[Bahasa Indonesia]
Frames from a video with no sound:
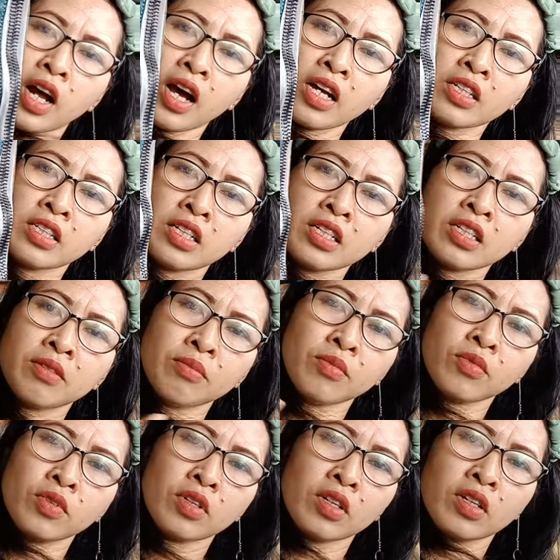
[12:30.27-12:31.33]
asli
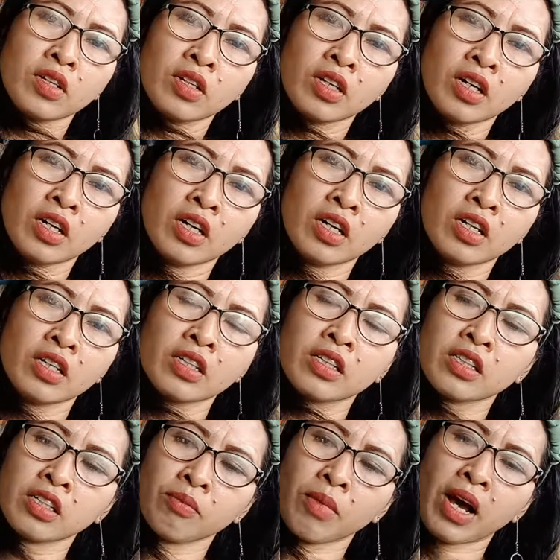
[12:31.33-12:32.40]
gemoy
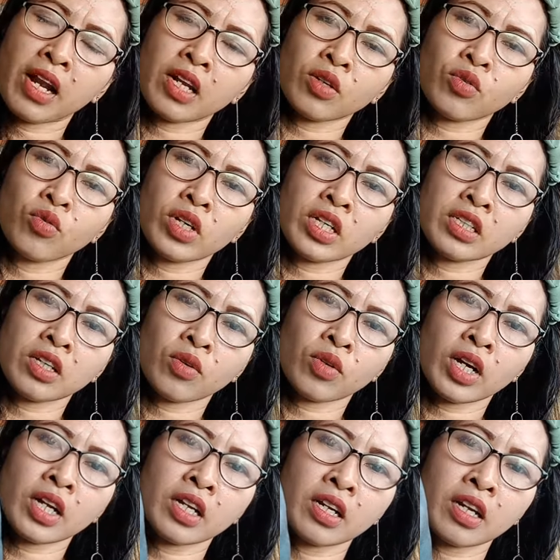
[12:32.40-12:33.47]
ketebalan kulitnya
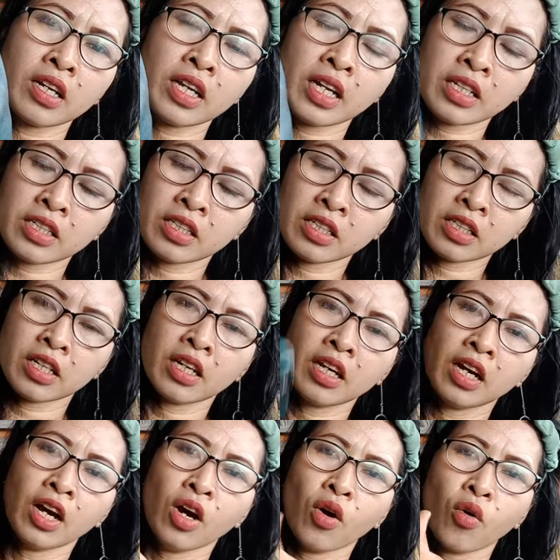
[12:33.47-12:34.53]
udah lihat di sini
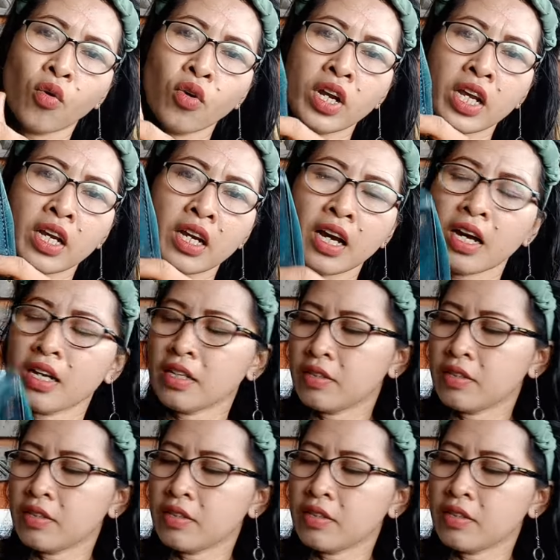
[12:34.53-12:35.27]
unik kak